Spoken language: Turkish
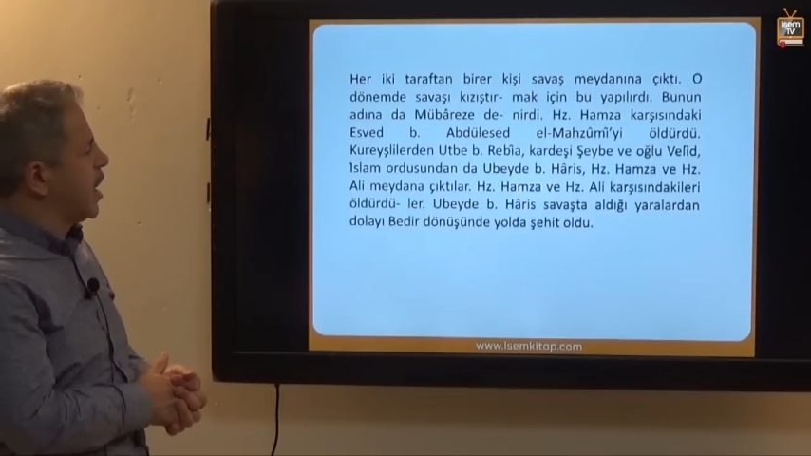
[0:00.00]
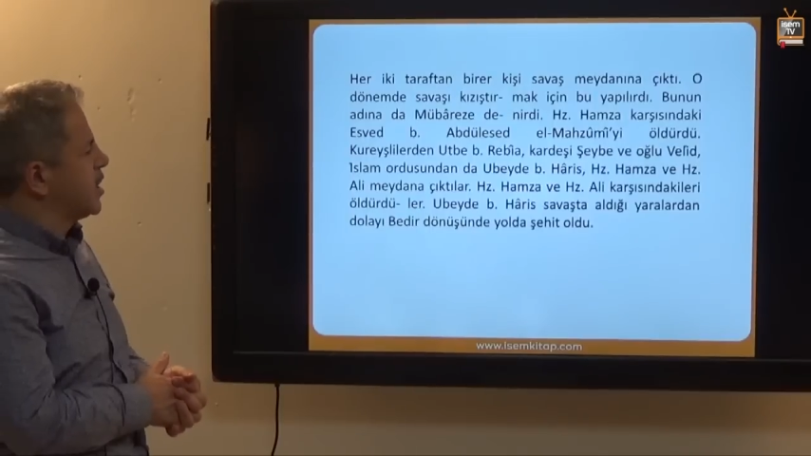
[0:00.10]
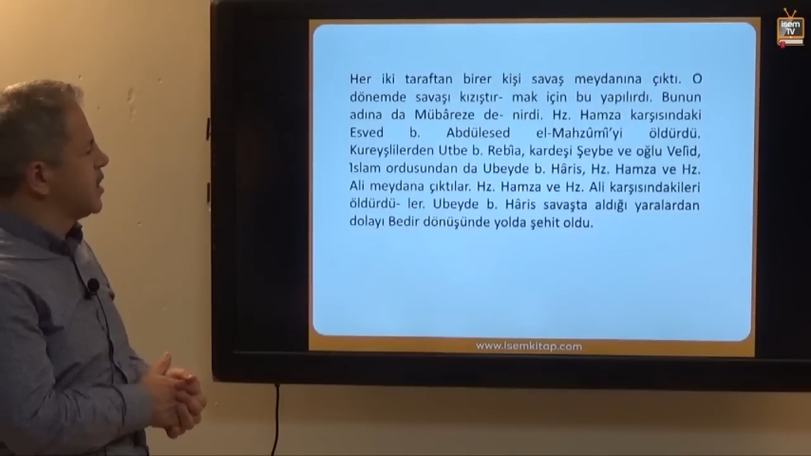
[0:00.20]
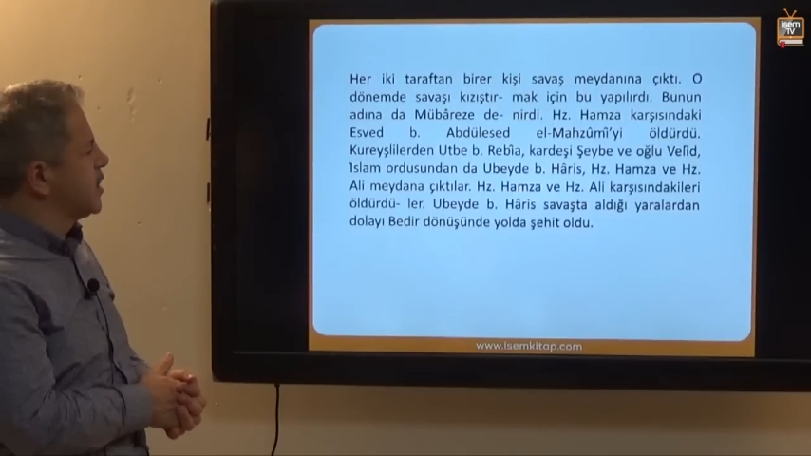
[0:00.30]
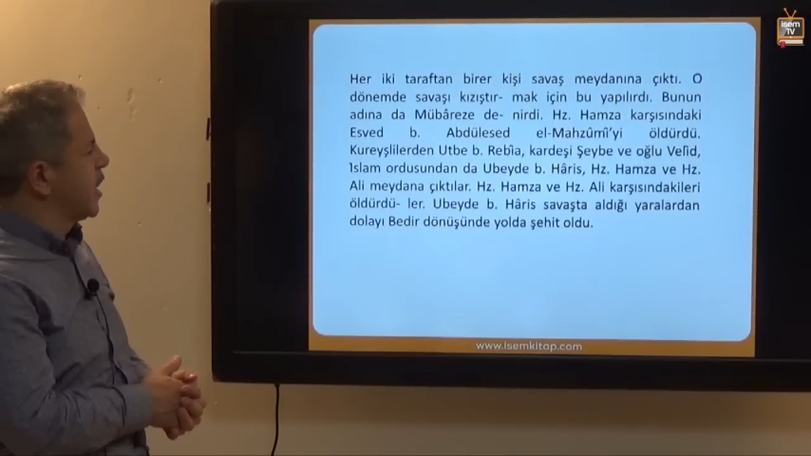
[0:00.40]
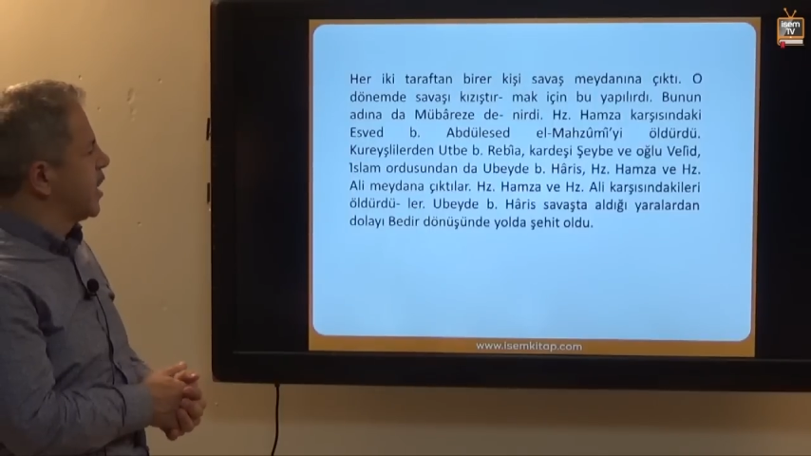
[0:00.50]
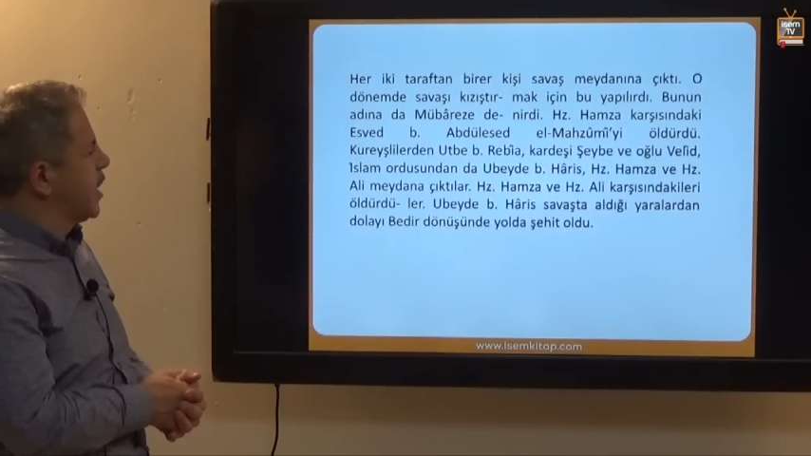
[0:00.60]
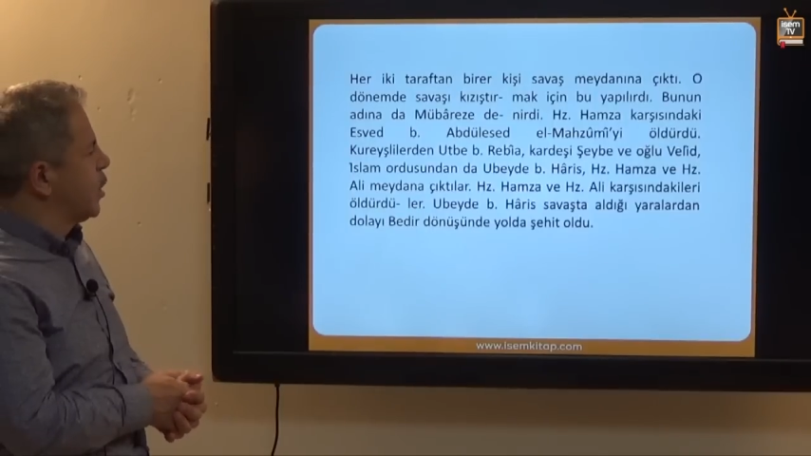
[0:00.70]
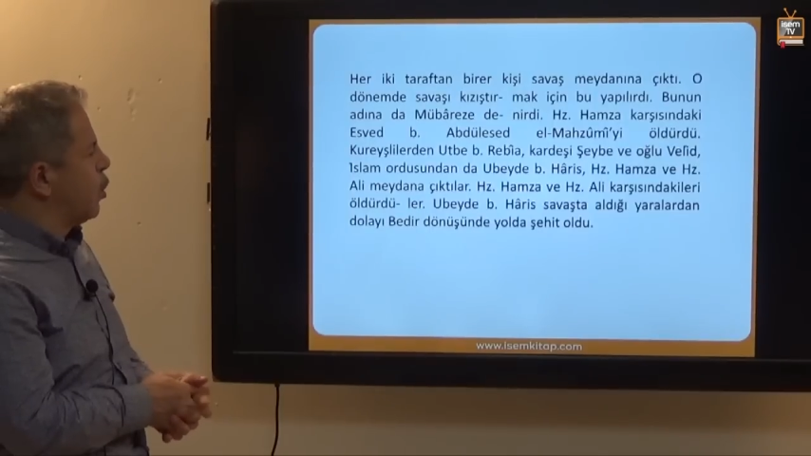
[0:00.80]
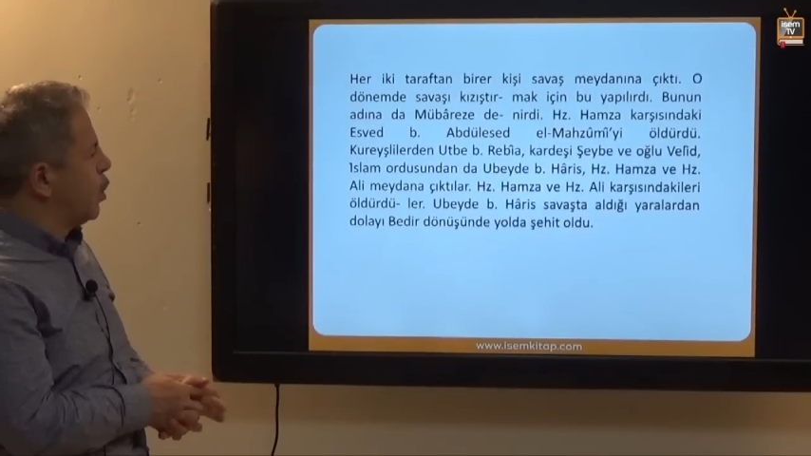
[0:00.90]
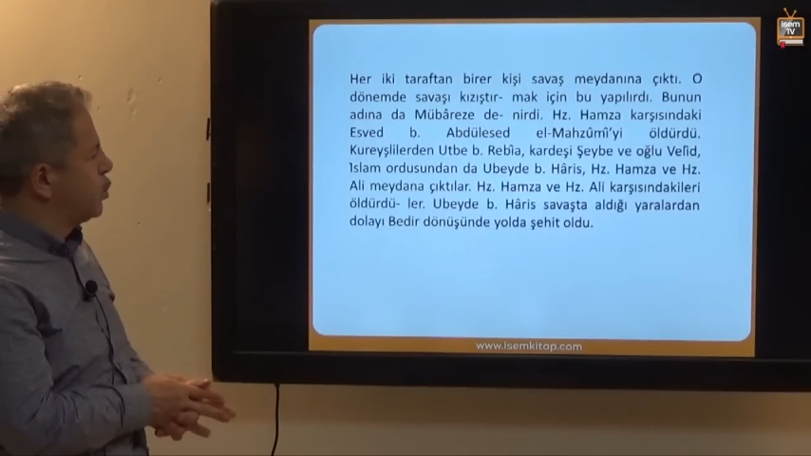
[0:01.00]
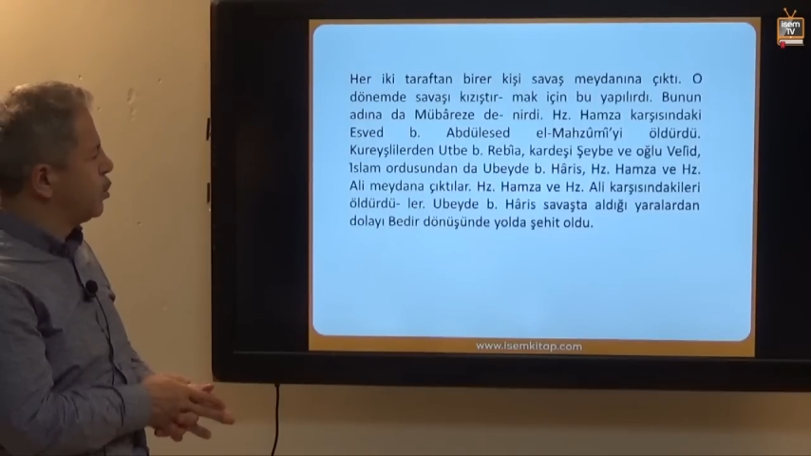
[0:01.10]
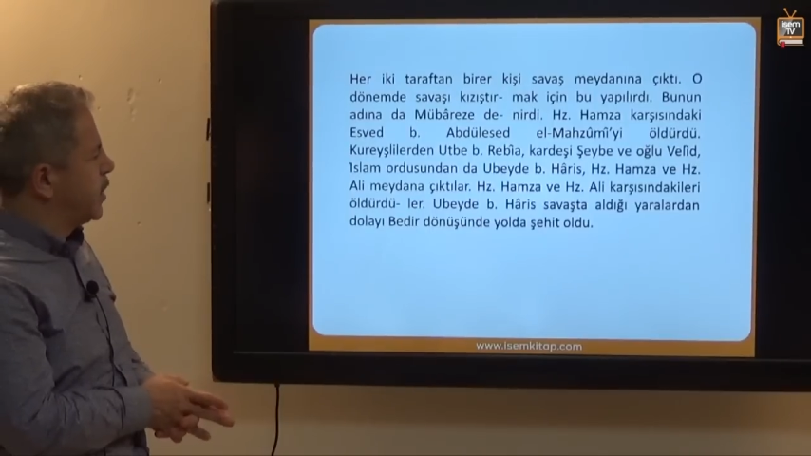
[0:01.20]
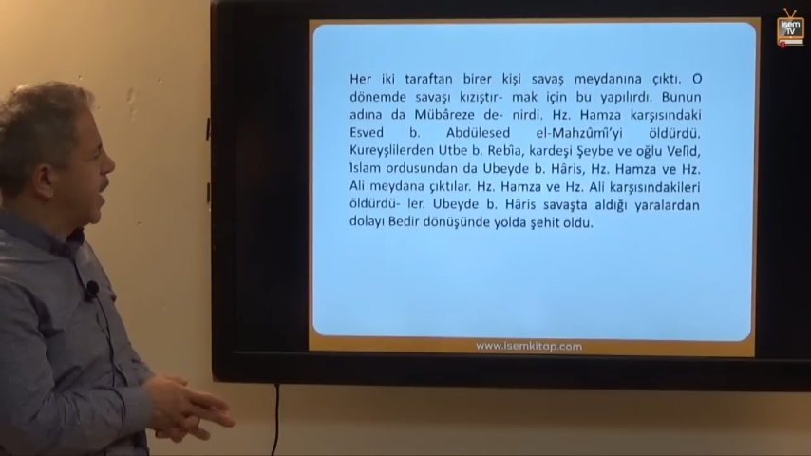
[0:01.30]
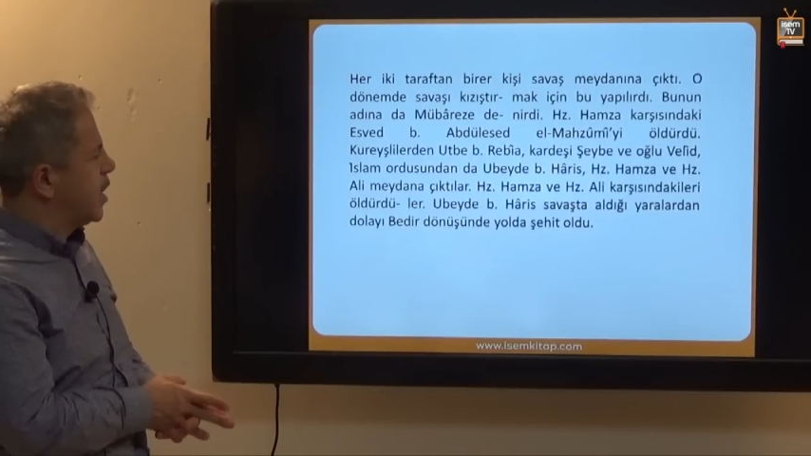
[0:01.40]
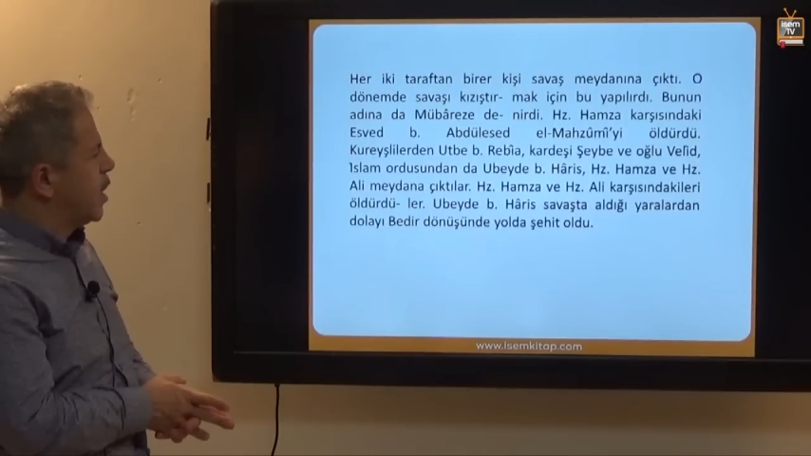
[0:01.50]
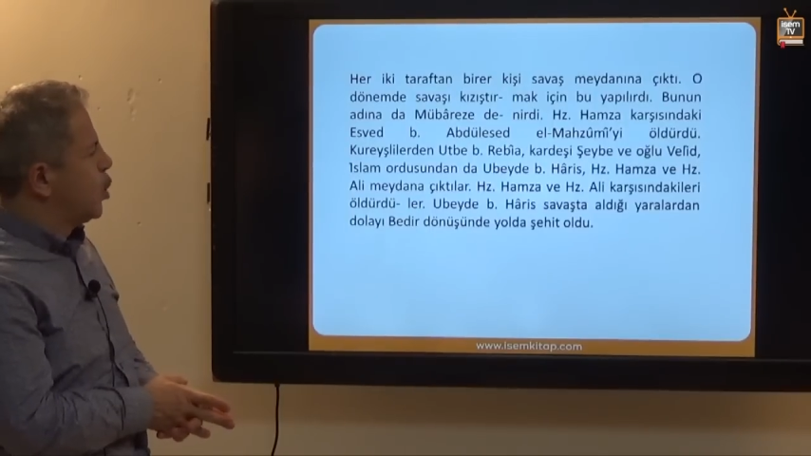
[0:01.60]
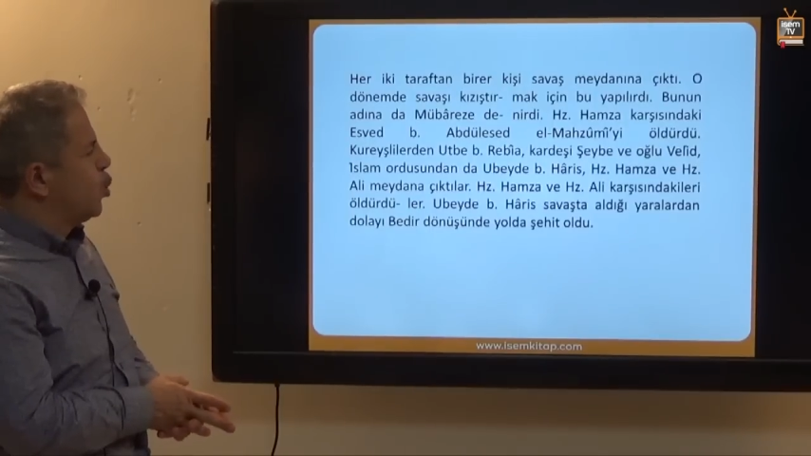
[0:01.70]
karşısındakileri öldürdüler.